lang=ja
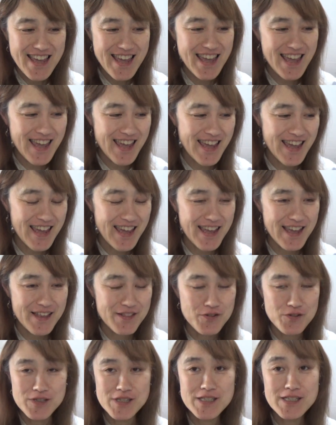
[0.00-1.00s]
えっ、ー、
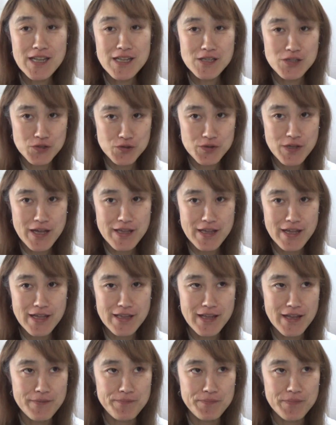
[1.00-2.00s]
と、
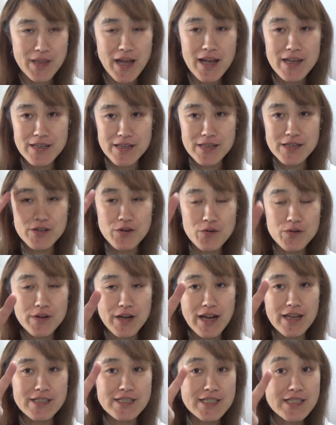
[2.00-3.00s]
2017年第4
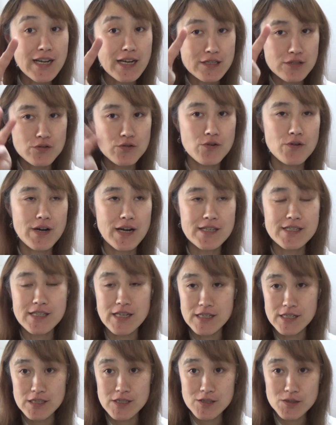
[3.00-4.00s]
回4月のあっ
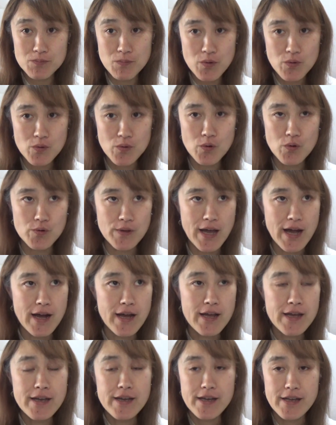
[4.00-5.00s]
ちゃんに質問
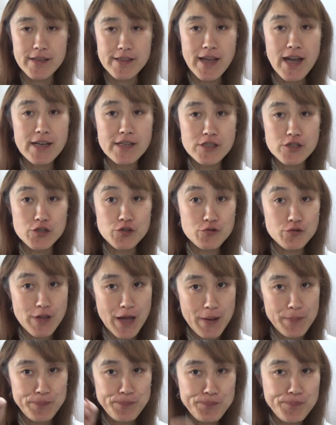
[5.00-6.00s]
コーナー第10
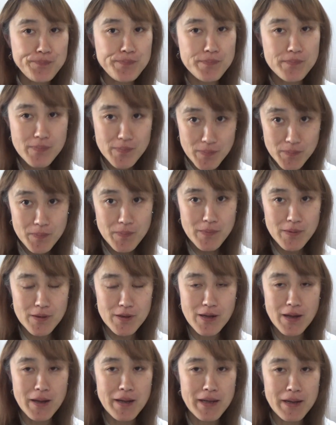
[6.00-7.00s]
弾。
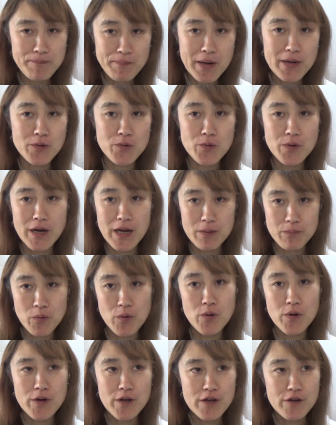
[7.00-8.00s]
やっぱり今回
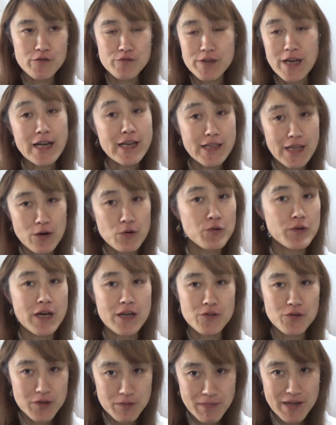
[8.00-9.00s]
も2桁大
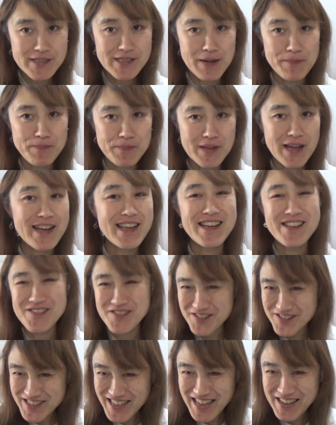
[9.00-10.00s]
台乗りました。ありが
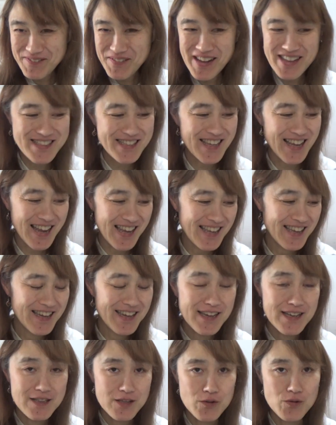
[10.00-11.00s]
とうございます。はい。
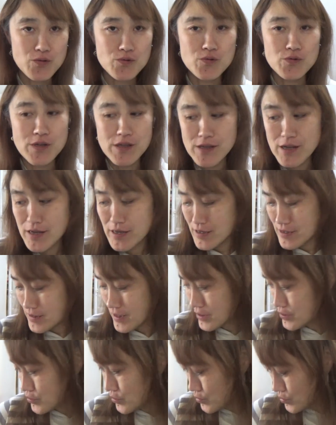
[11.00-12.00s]
ということでね、
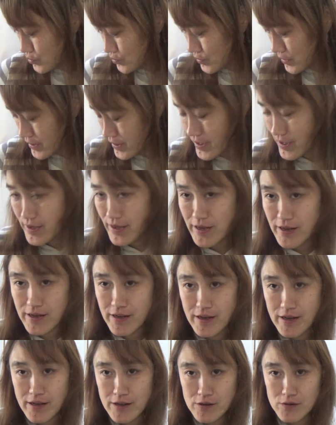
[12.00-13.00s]
早速、
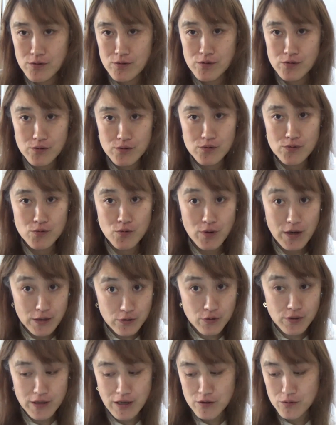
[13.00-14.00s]
えー、動画
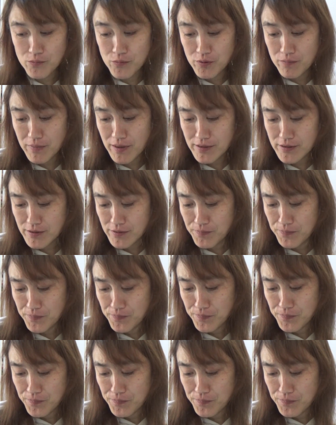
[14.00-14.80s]
撮りたいと思います。